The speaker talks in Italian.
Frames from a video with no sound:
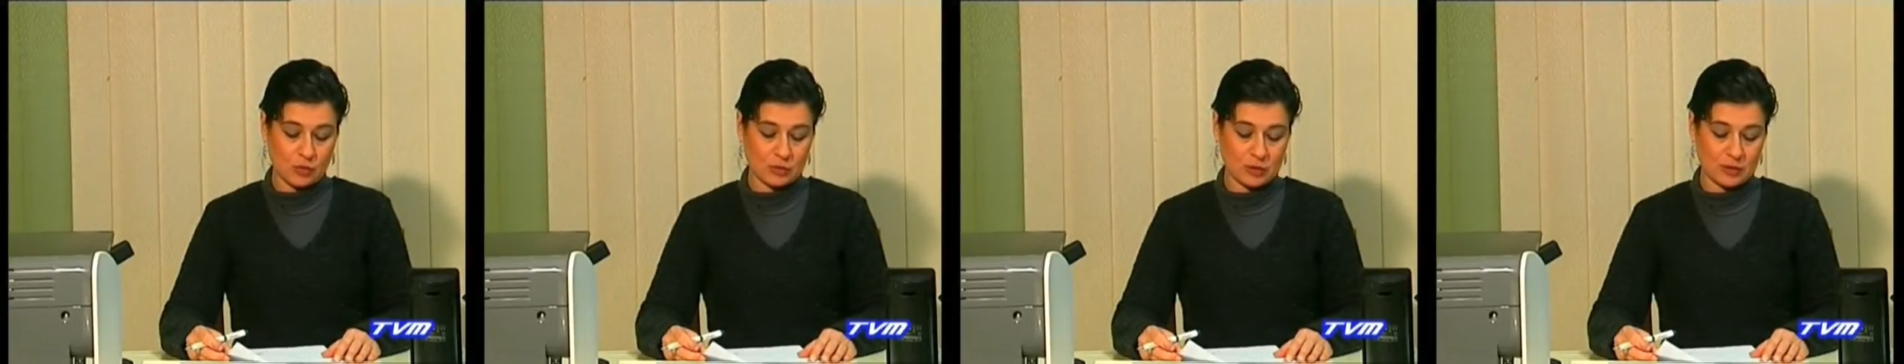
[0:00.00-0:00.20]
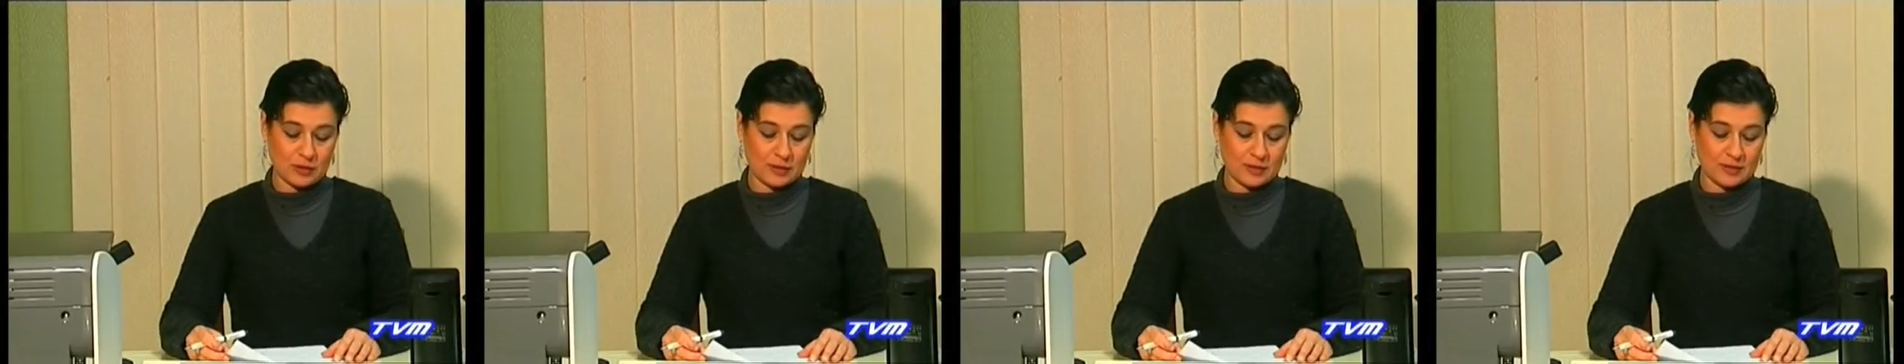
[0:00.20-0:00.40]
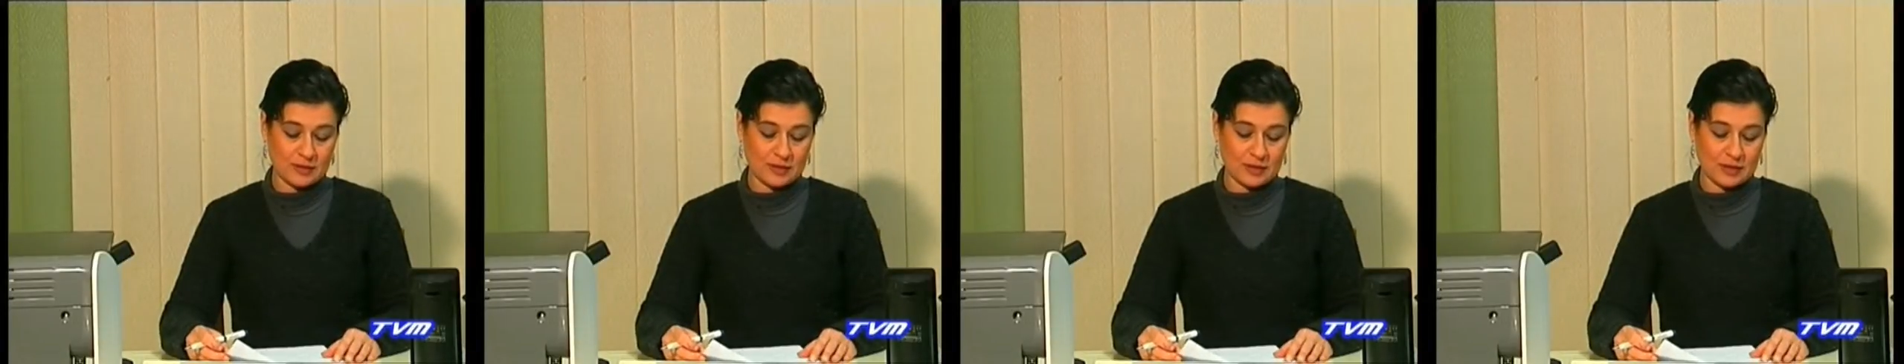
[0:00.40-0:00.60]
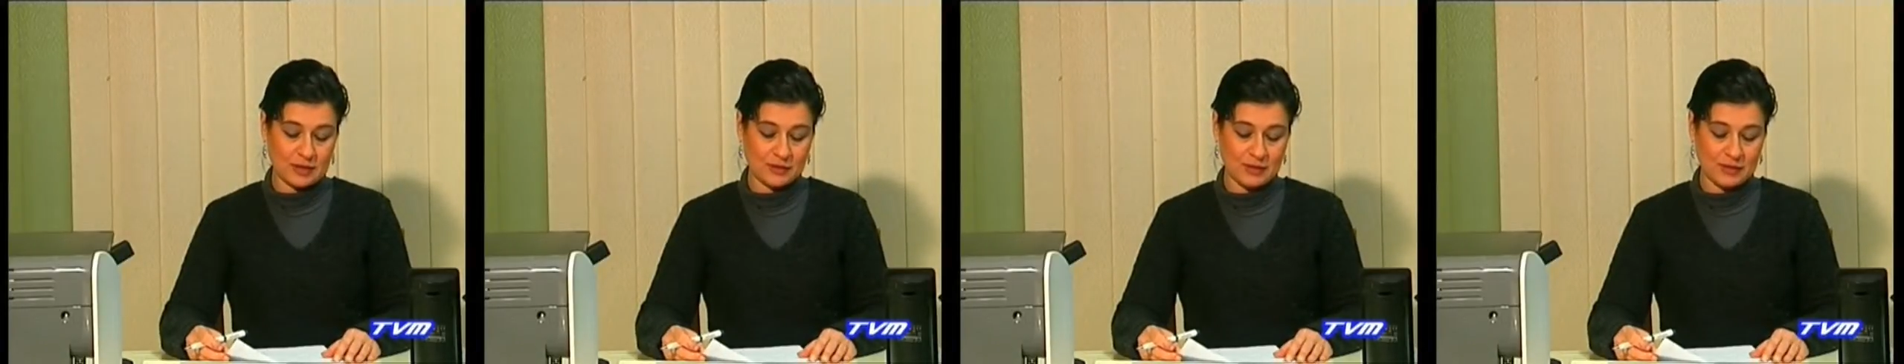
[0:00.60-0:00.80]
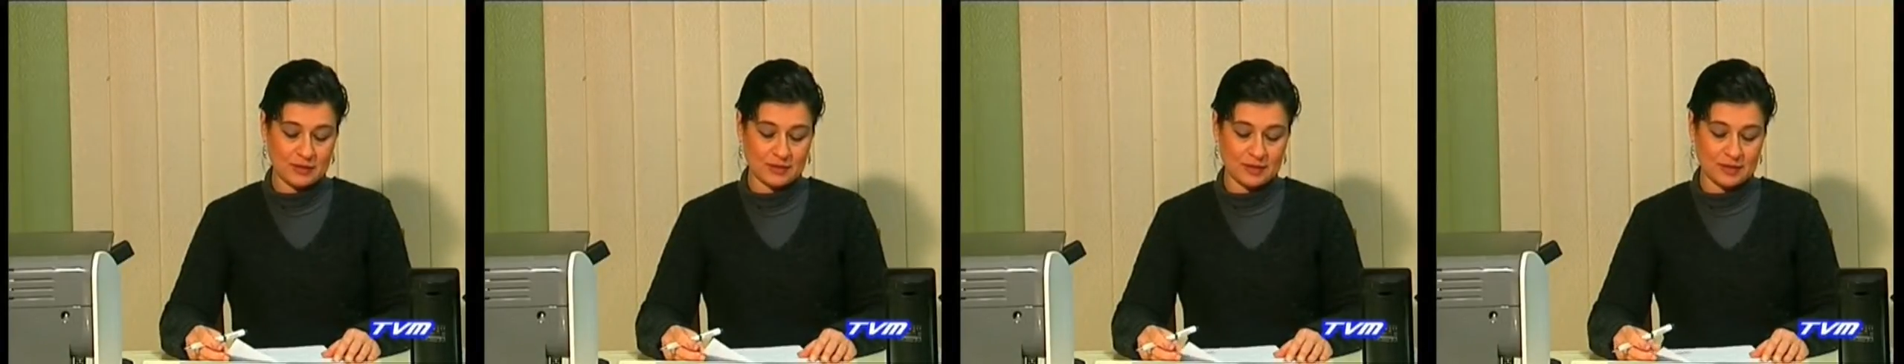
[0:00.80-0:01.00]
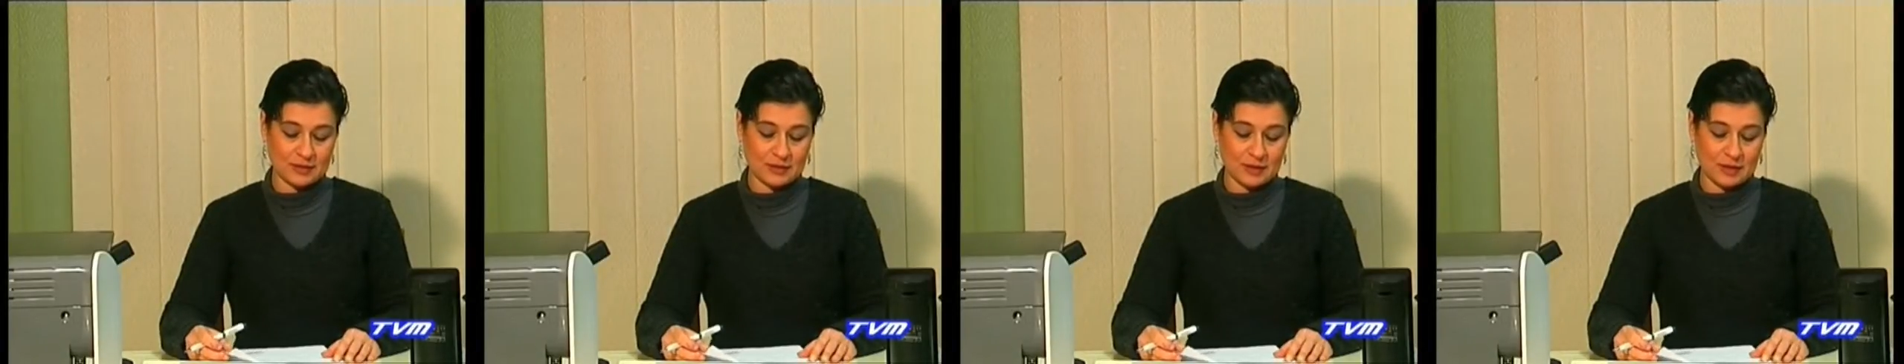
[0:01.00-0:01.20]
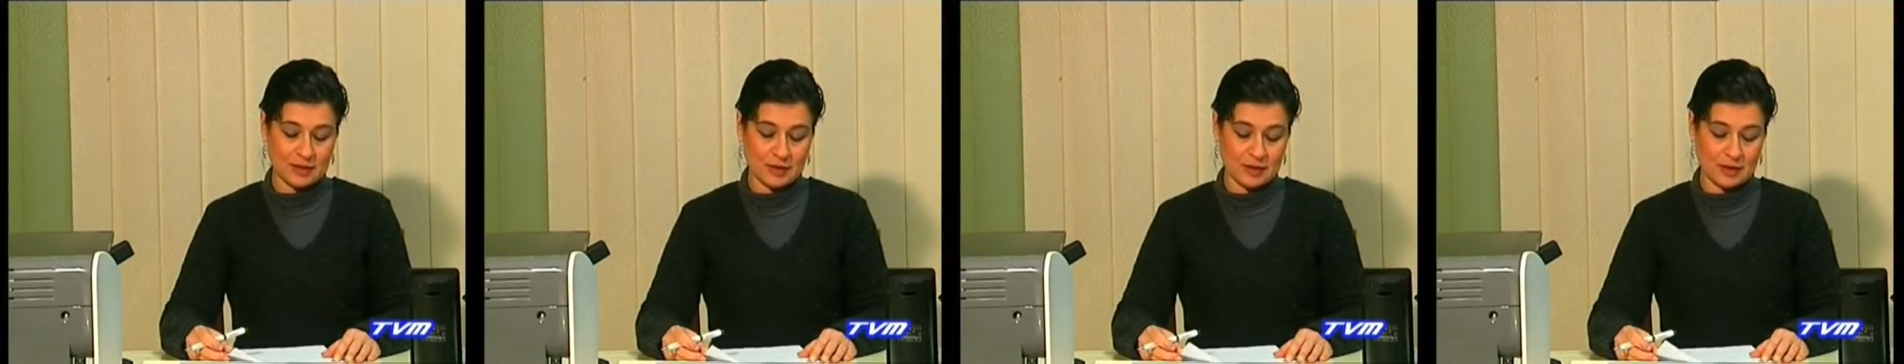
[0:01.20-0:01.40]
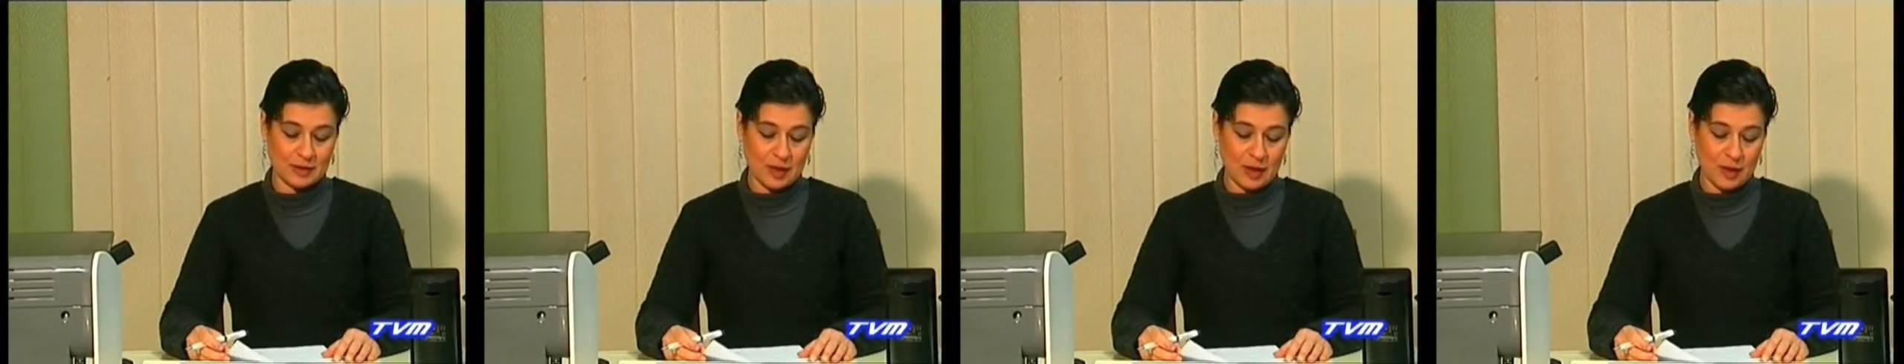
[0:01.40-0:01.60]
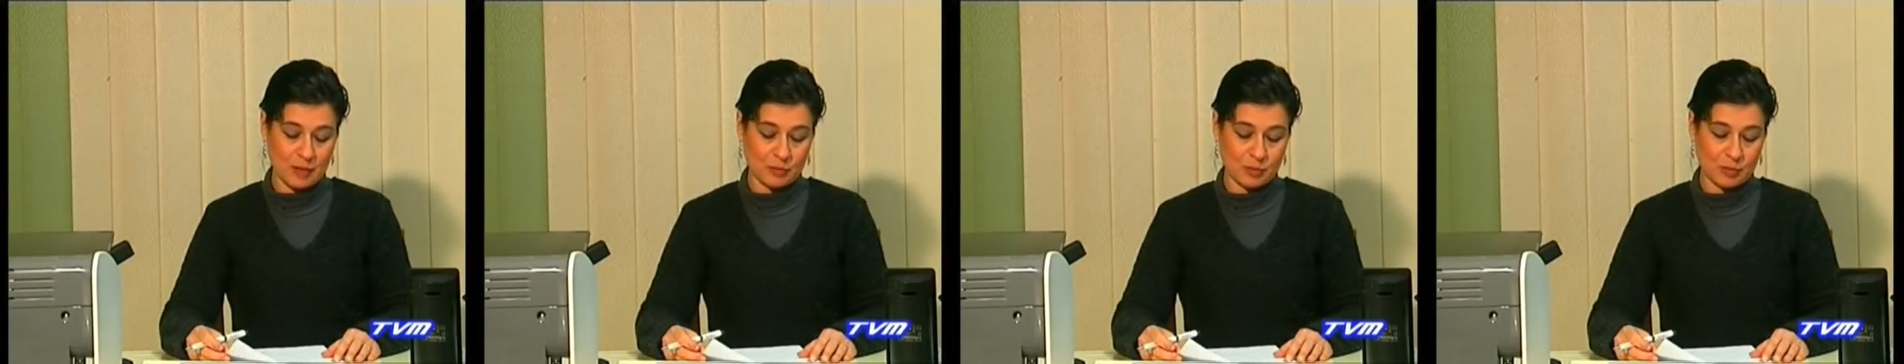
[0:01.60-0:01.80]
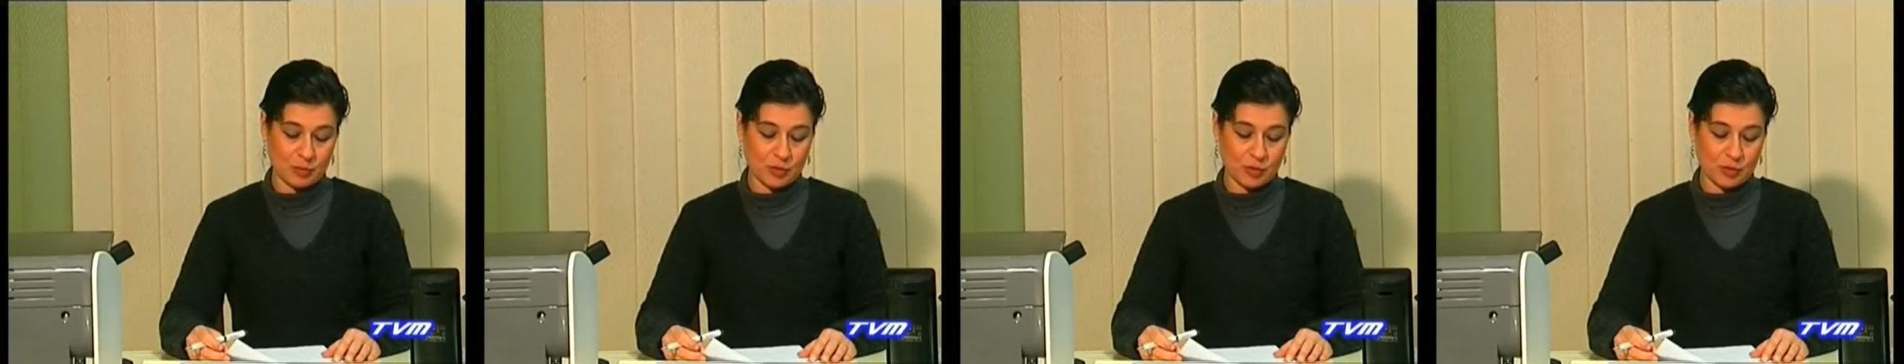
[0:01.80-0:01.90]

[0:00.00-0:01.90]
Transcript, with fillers: Un'iniziativa è stata la